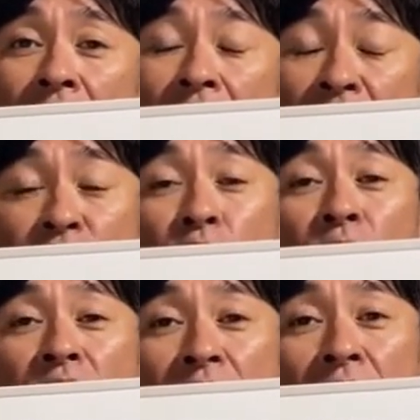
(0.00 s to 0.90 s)
え治療
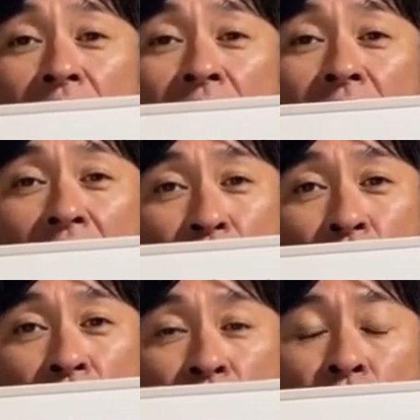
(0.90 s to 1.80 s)
院にね、行ったけ
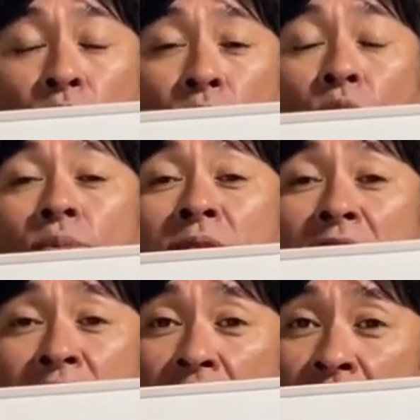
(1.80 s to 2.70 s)
どっていう人を見さ
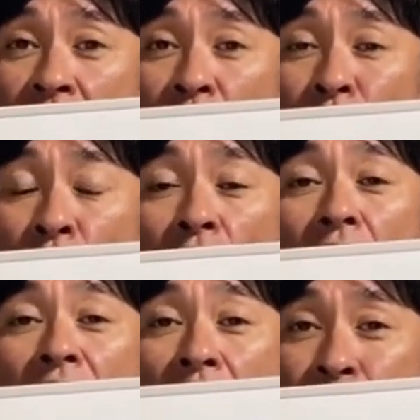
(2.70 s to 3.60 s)
せていただいても、
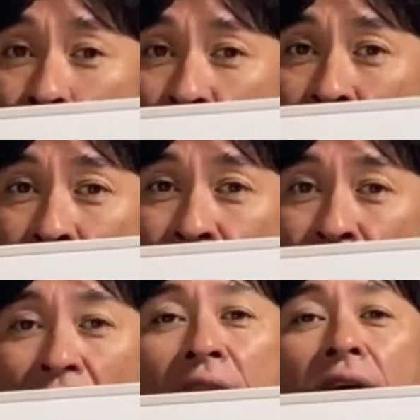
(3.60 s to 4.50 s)
えそういう部分
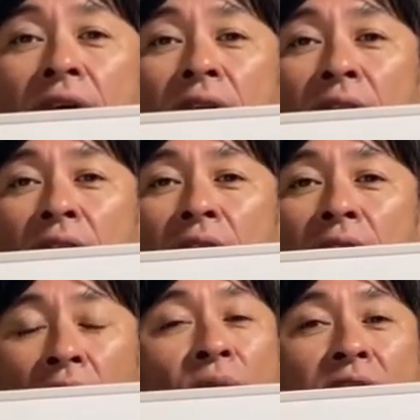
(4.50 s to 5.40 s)
は、え
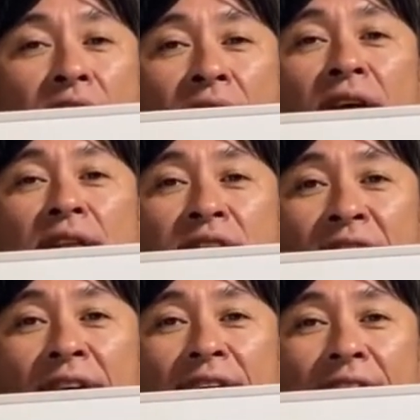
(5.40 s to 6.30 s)
変わっていないんですね。